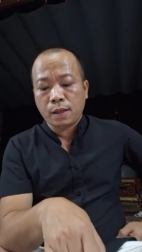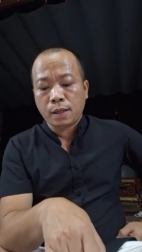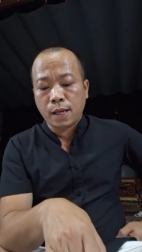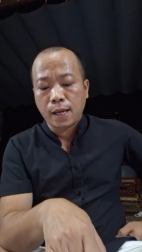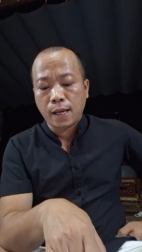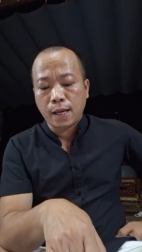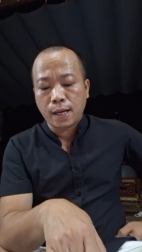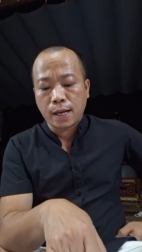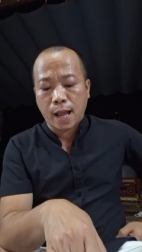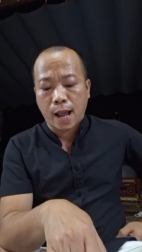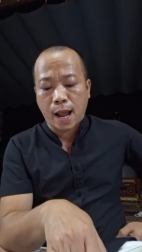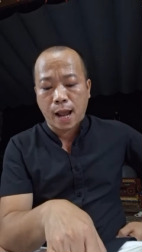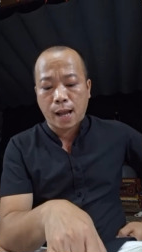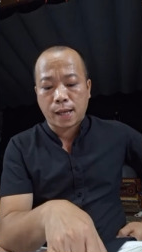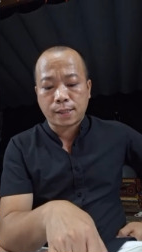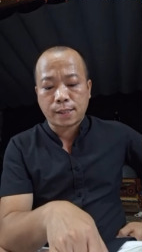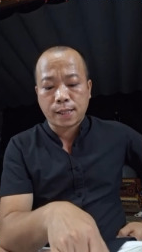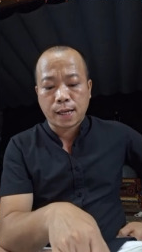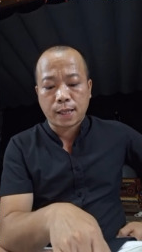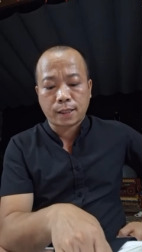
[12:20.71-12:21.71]
nghĩ
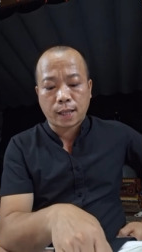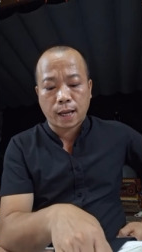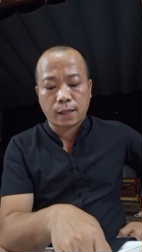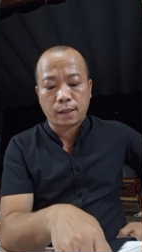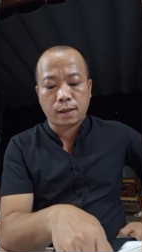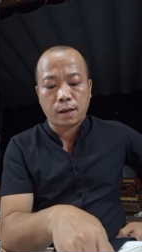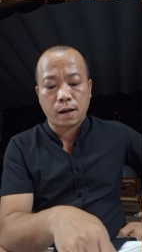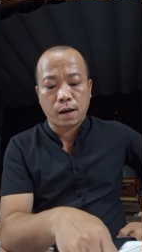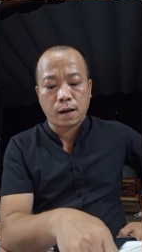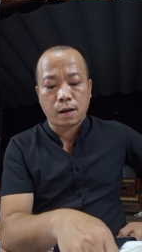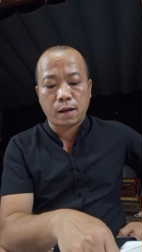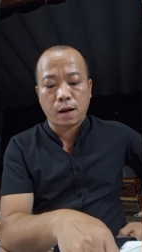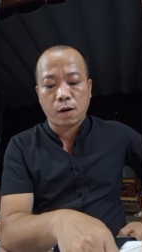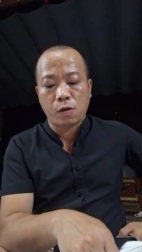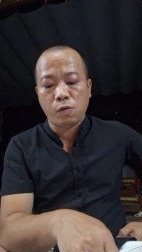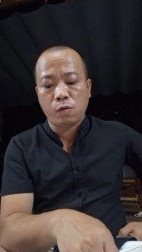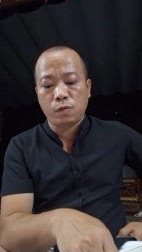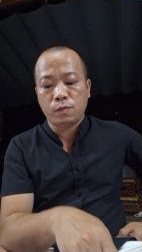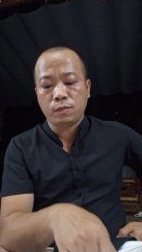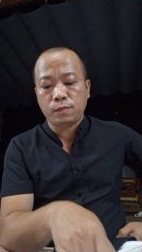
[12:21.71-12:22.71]
là sẽ thành ngờ
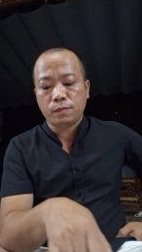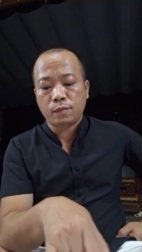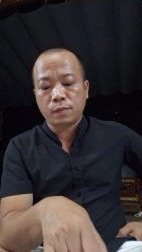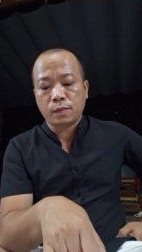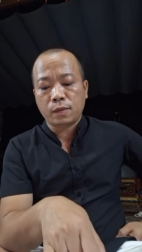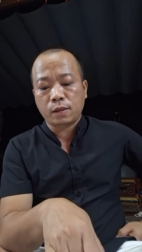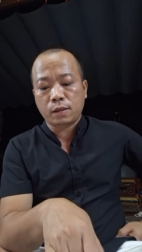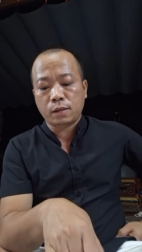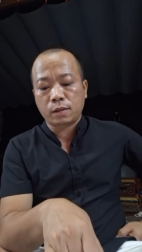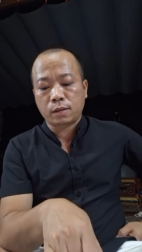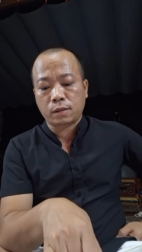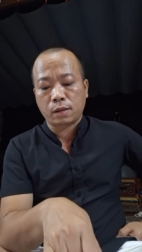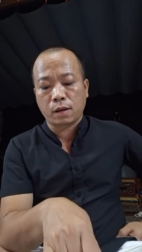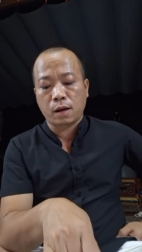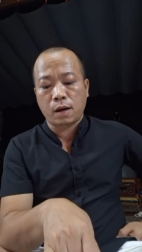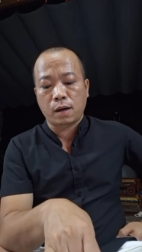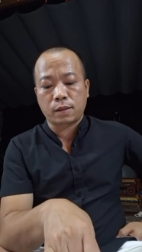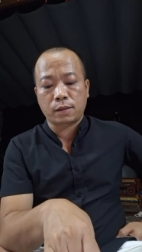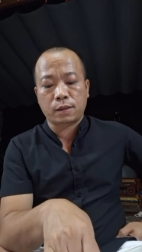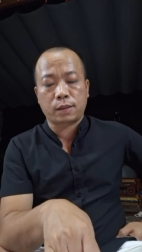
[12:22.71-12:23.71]
đâu
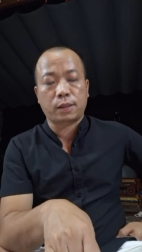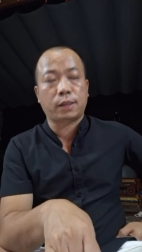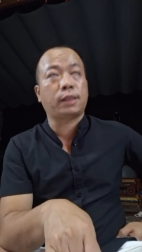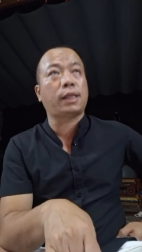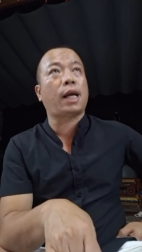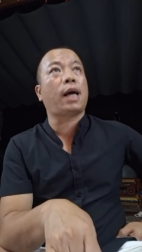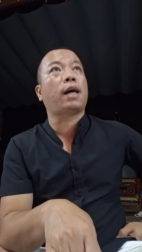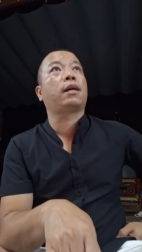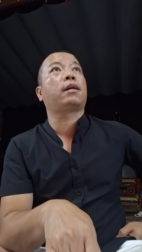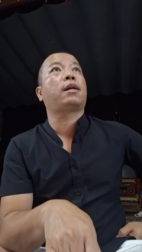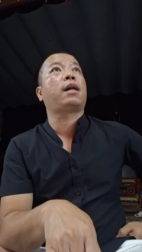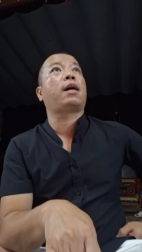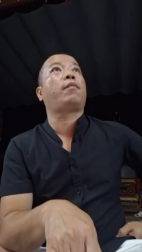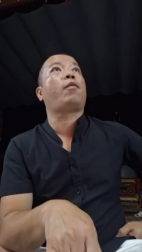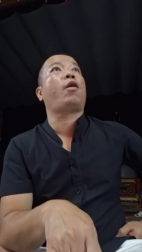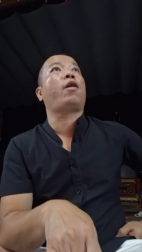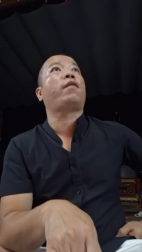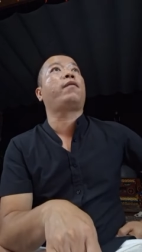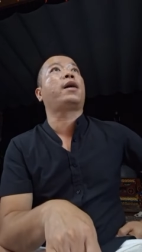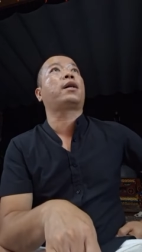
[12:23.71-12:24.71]
tưởng rằng là
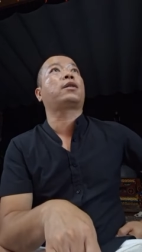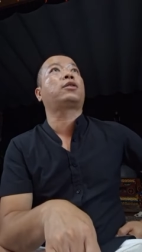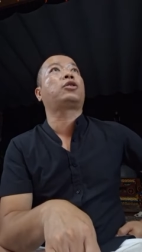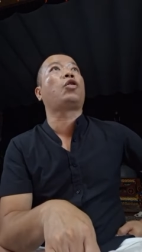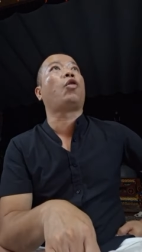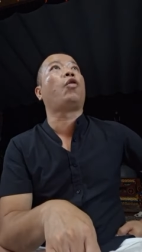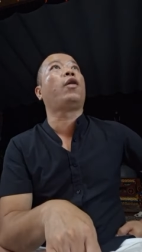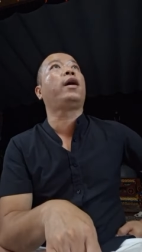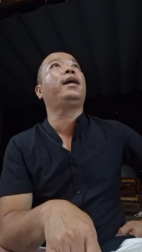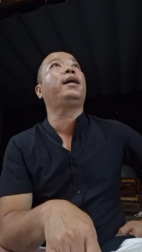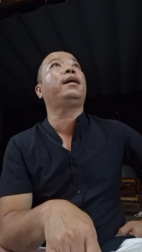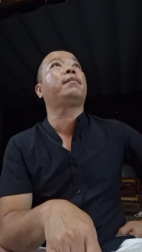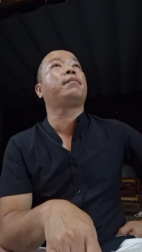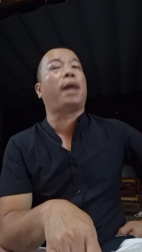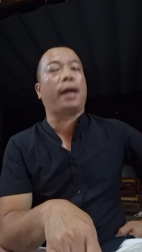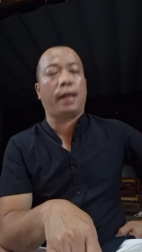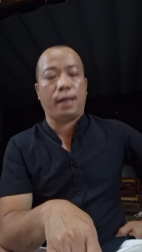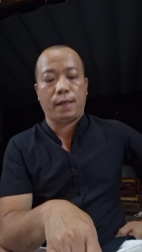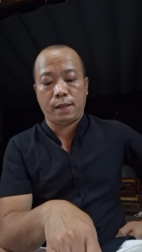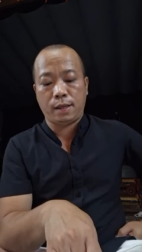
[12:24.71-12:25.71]
mọi việc chối
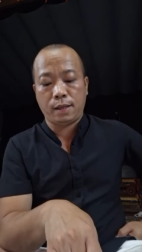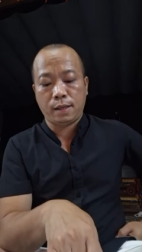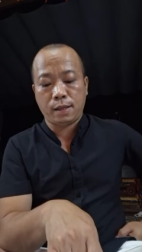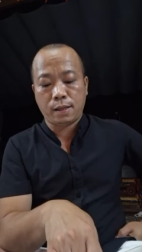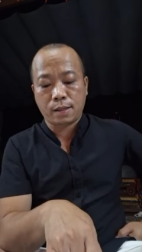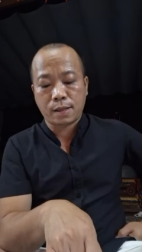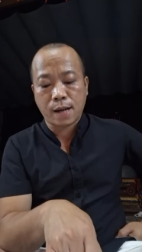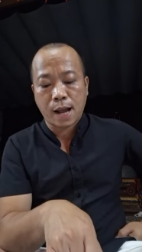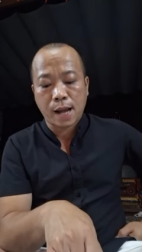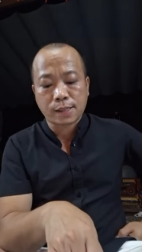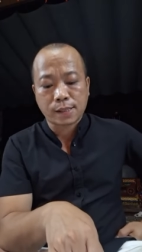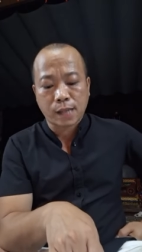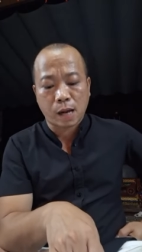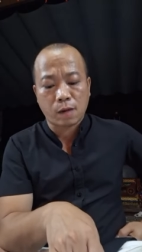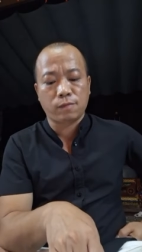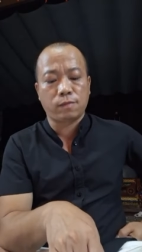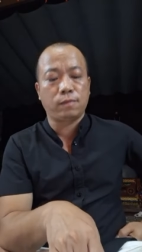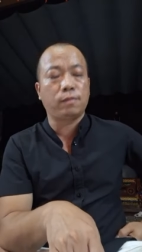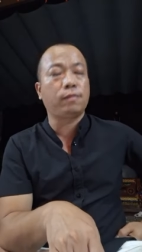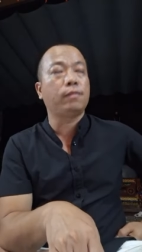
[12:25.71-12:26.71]
bày đã
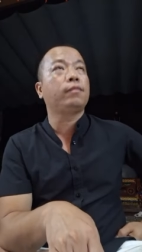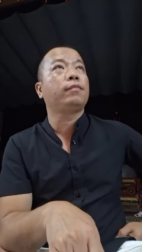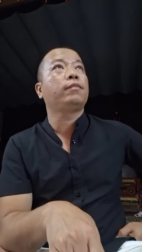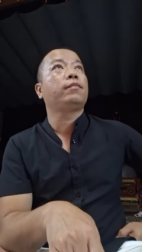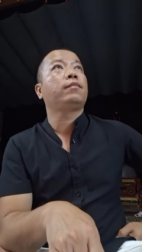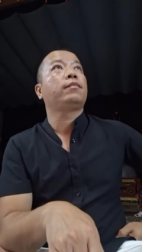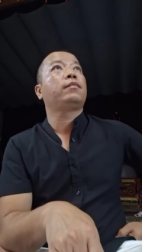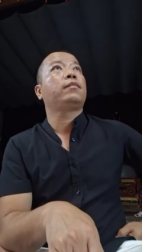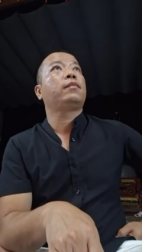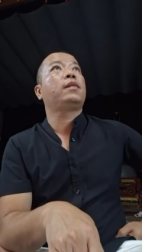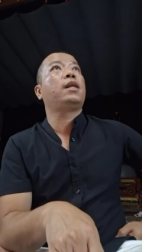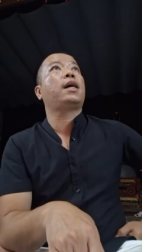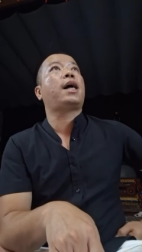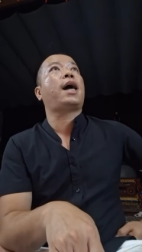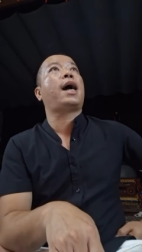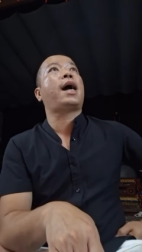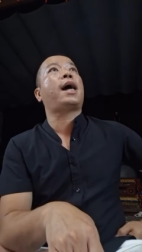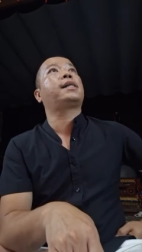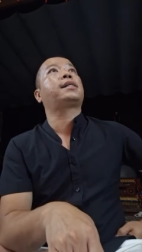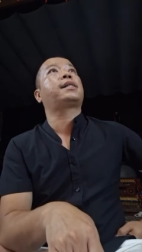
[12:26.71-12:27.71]
xong nhưng
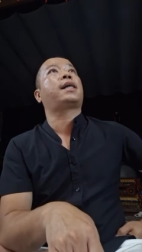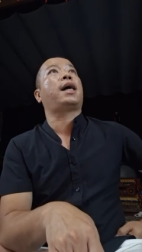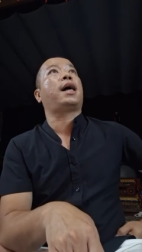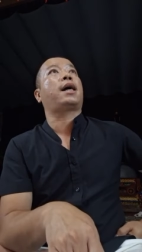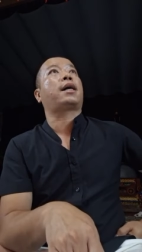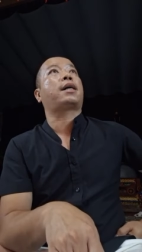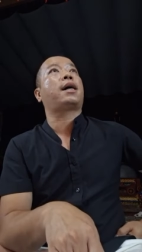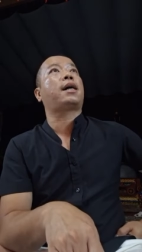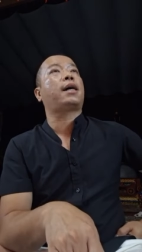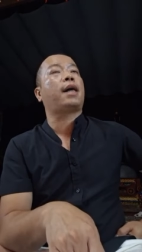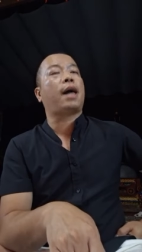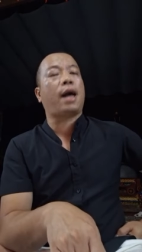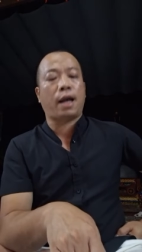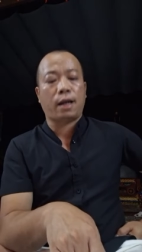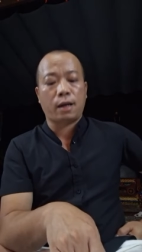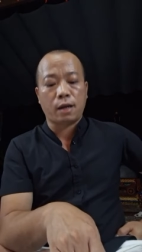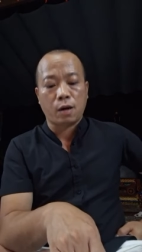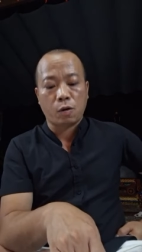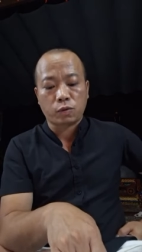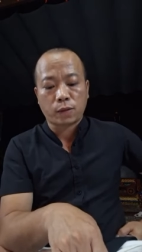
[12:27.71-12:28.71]
ai dè các
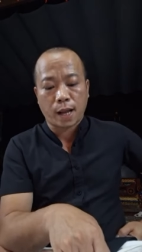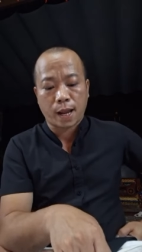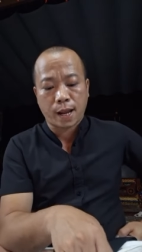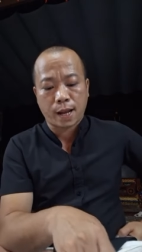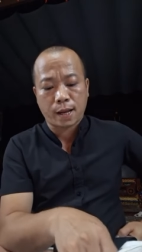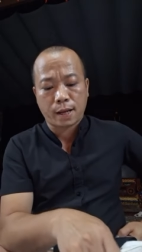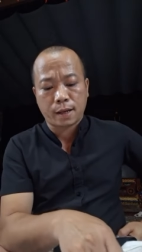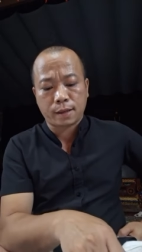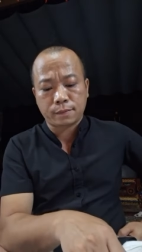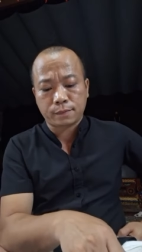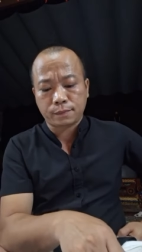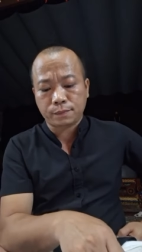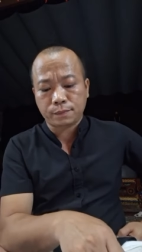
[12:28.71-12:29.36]
ngài đâu tha